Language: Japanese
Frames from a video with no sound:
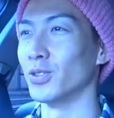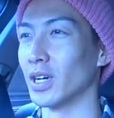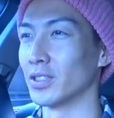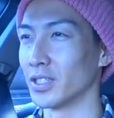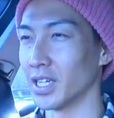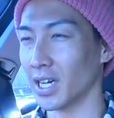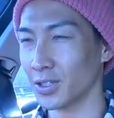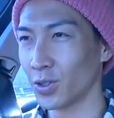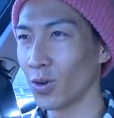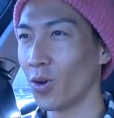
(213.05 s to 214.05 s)
のが好きだから、
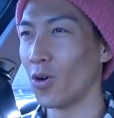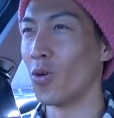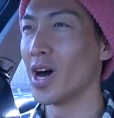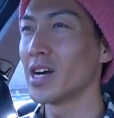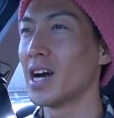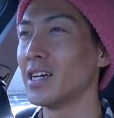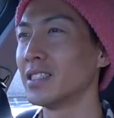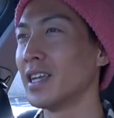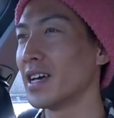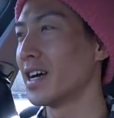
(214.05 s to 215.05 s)
首都高湾
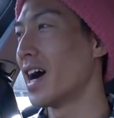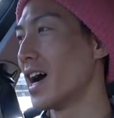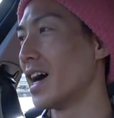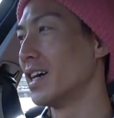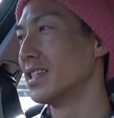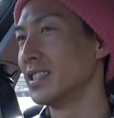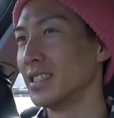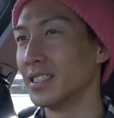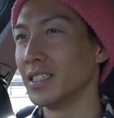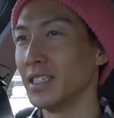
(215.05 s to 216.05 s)
岸線が
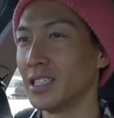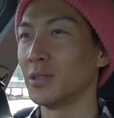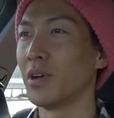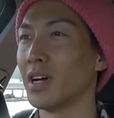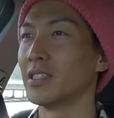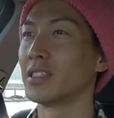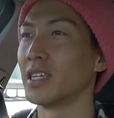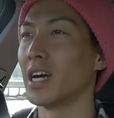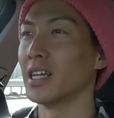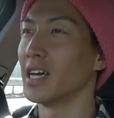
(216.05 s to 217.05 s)
一番好
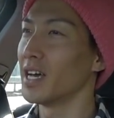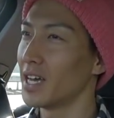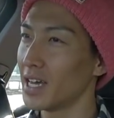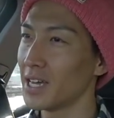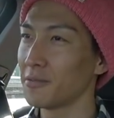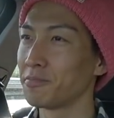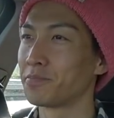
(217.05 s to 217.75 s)
きかな。